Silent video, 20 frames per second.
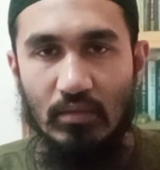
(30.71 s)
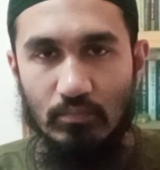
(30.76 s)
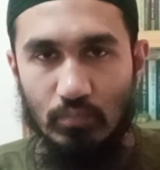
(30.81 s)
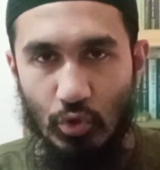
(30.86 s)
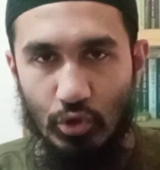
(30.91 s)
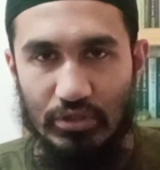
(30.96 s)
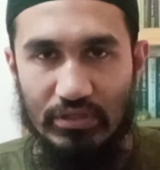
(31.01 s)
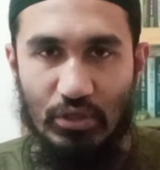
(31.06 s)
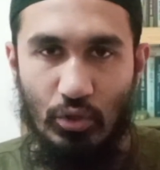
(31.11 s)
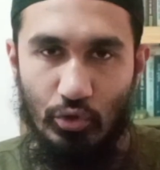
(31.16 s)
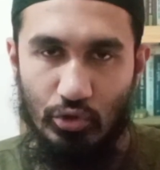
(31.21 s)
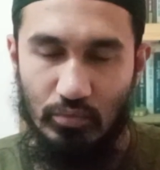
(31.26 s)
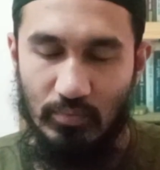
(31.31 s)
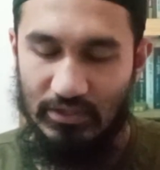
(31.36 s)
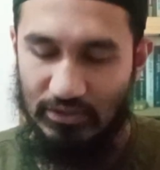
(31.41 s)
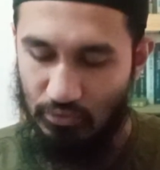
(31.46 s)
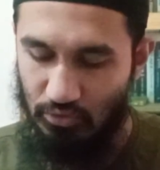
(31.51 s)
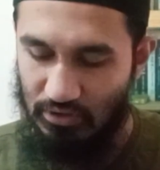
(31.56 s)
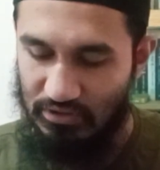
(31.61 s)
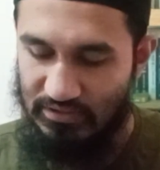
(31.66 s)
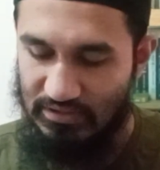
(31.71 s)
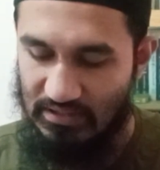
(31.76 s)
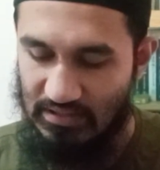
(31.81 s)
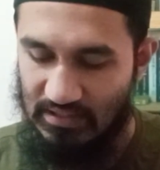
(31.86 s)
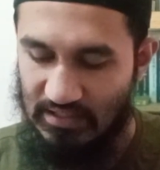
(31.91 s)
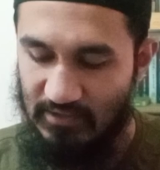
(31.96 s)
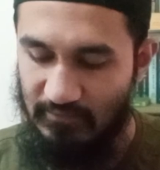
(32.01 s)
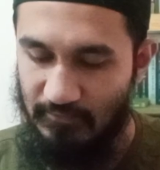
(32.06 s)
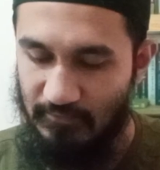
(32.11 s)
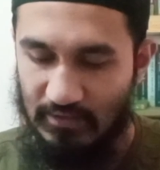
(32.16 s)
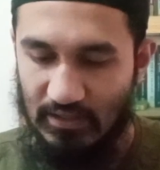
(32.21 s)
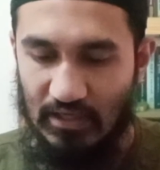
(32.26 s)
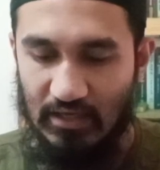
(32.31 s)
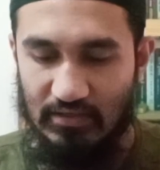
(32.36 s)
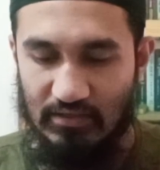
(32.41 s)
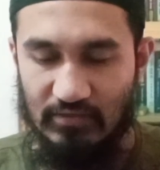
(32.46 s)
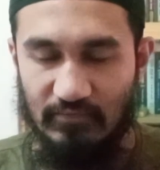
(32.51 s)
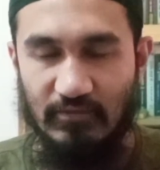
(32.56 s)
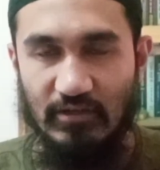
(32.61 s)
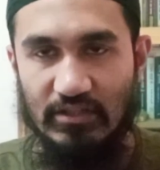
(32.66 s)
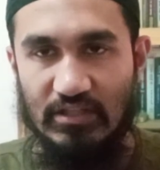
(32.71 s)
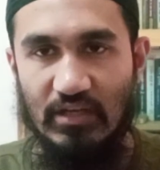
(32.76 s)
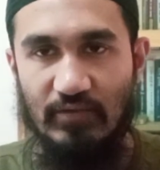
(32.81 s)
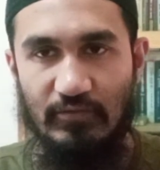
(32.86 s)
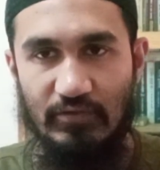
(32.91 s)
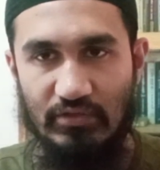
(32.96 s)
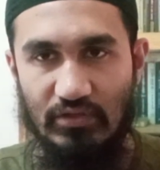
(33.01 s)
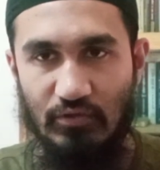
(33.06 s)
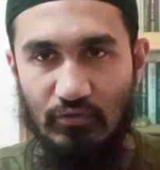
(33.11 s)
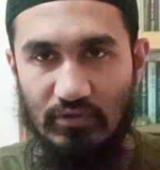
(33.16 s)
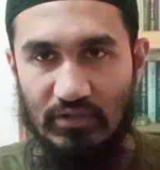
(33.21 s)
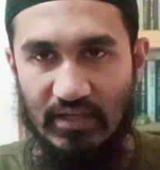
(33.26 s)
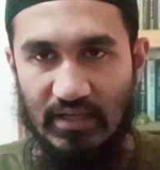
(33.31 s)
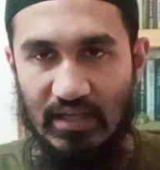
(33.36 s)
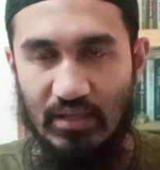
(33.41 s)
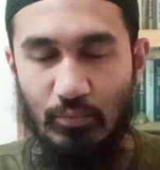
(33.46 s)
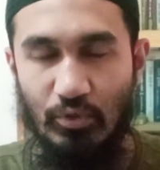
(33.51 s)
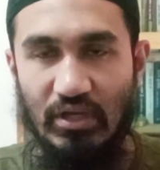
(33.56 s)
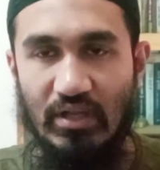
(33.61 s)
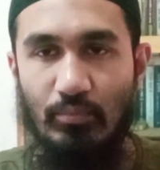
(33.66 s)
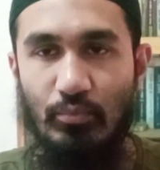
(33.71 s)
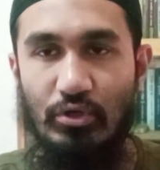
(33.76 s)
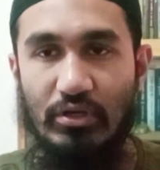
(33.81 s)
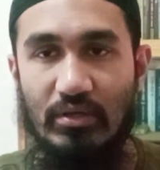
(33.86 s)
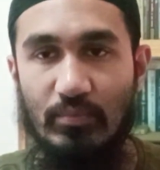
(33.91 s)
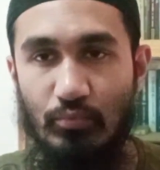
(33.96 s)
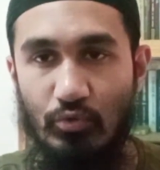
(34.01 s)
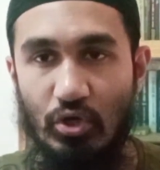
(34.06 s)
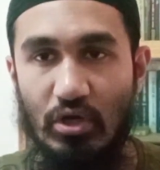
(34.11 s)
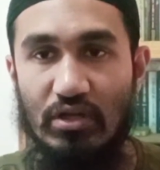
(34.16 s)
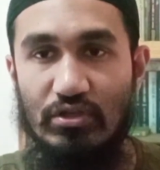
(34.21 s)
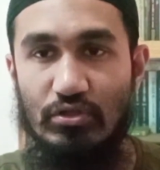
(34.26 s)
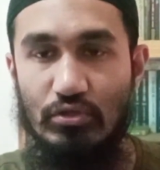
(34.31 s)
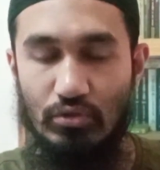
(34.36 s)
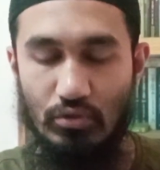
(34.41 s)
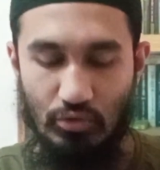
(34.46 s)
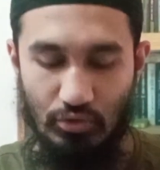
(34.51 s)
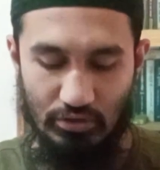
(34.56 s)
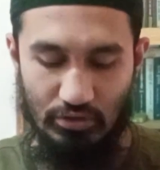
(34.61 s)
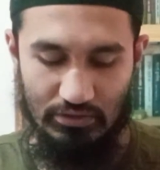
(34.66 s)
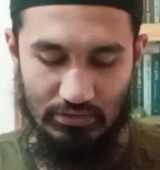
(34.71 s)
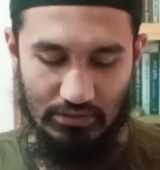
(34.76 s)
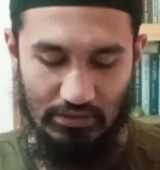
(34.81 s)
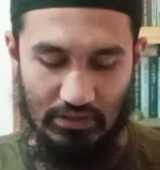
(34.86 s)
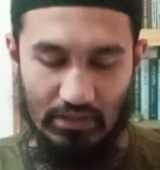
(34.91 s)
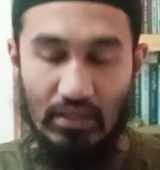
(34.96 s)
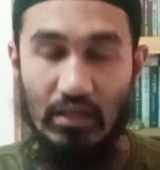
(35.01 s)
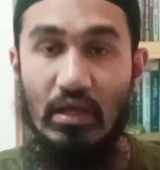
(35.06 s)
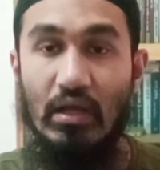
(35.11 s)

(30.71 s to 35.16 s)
বইটি অনুবাদ করেছেন ইফতেকার সিফাত হাফিজাহুল্লাহ এবং এই বইটি প্রকাশিত হয়েছে